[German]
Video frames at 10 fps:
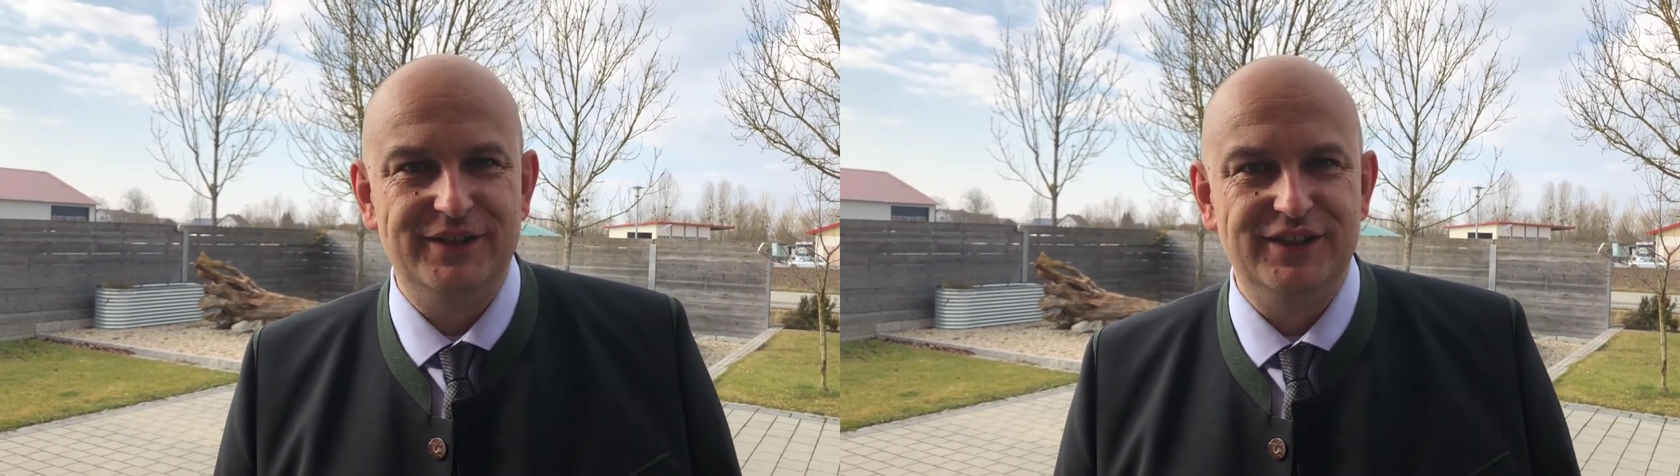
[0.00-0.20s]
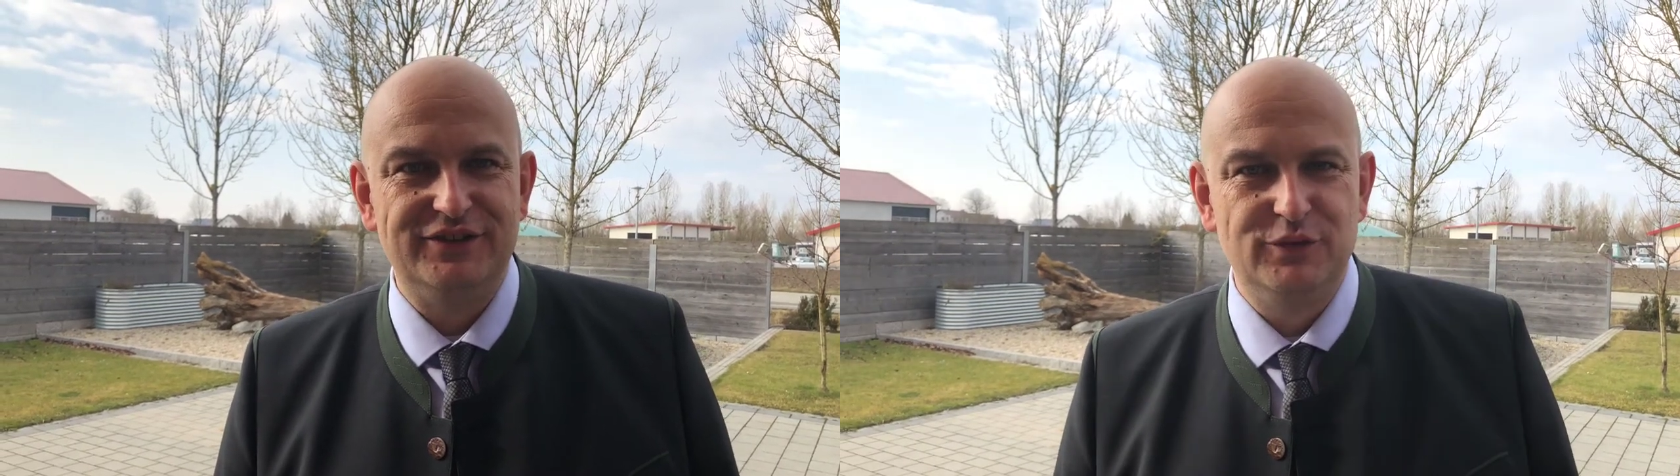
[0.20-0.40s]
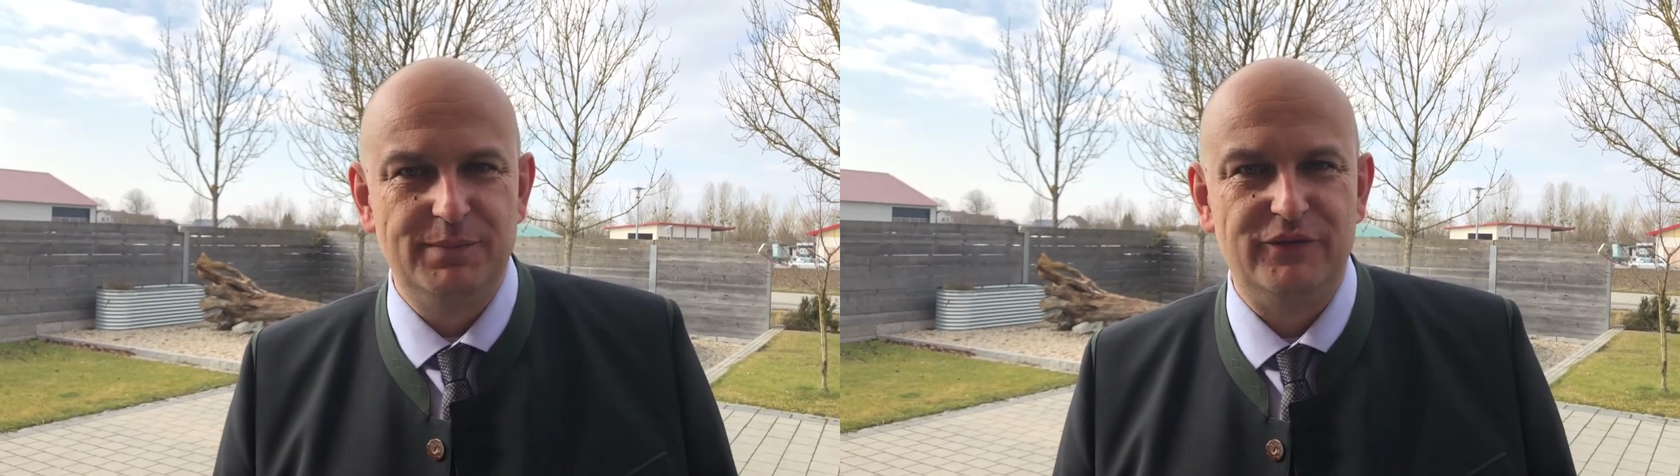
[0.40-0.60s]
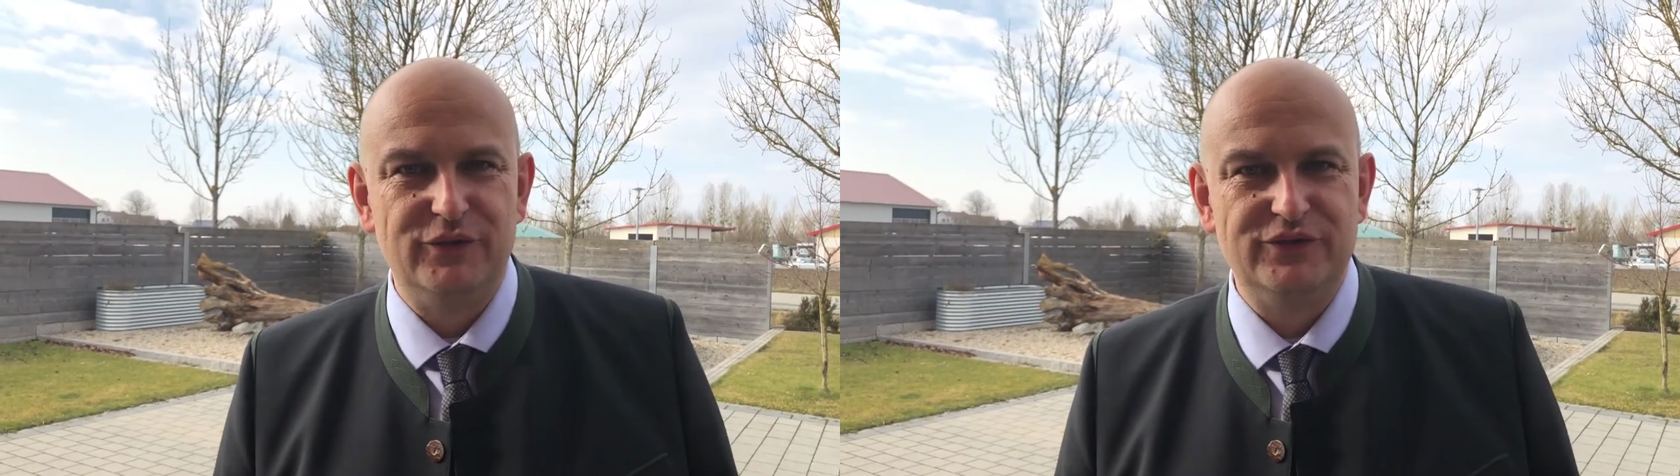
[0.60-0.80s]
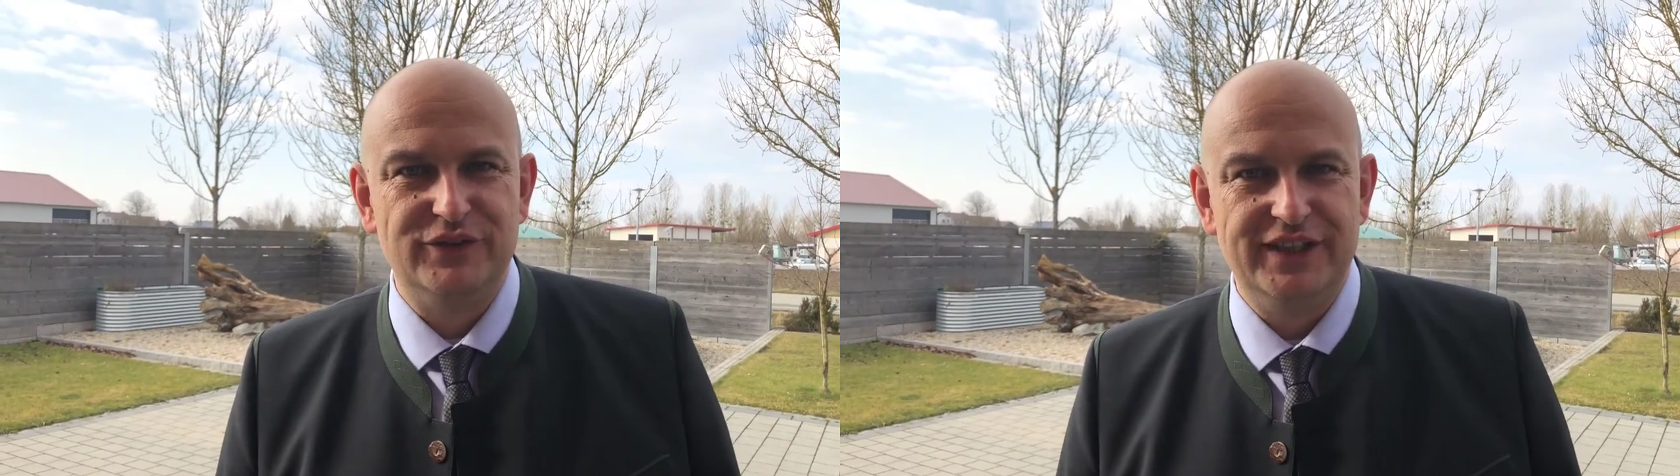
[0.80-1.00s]
wieder super
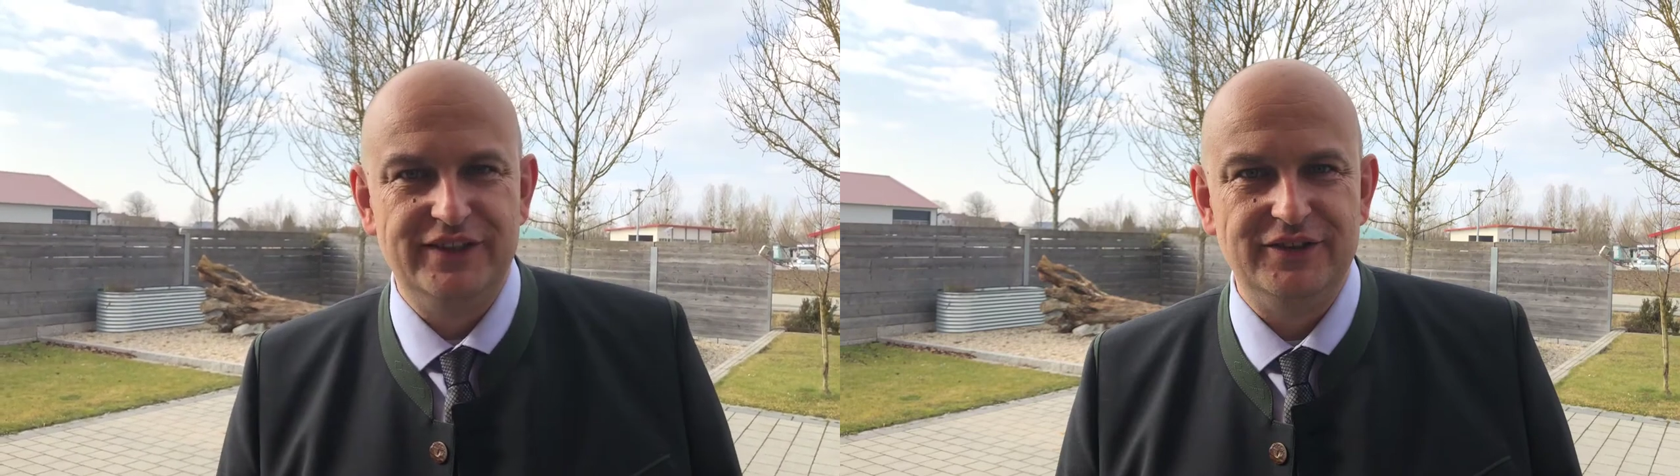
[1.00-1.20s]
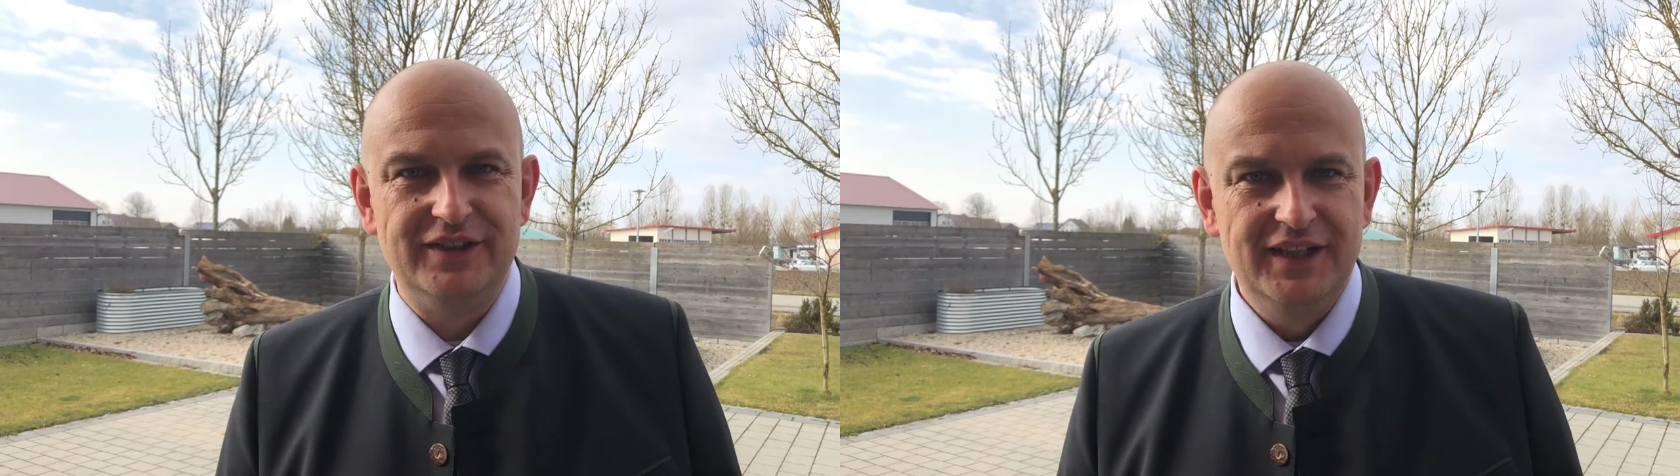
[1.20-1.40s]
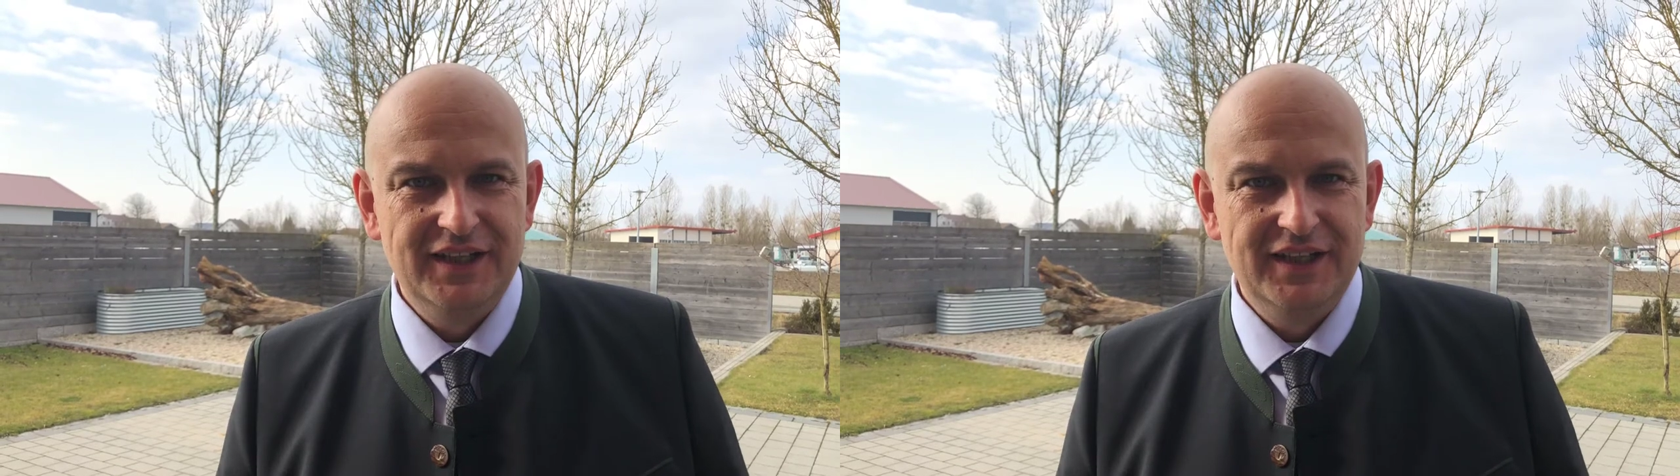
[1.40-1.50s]
funktioniert hat.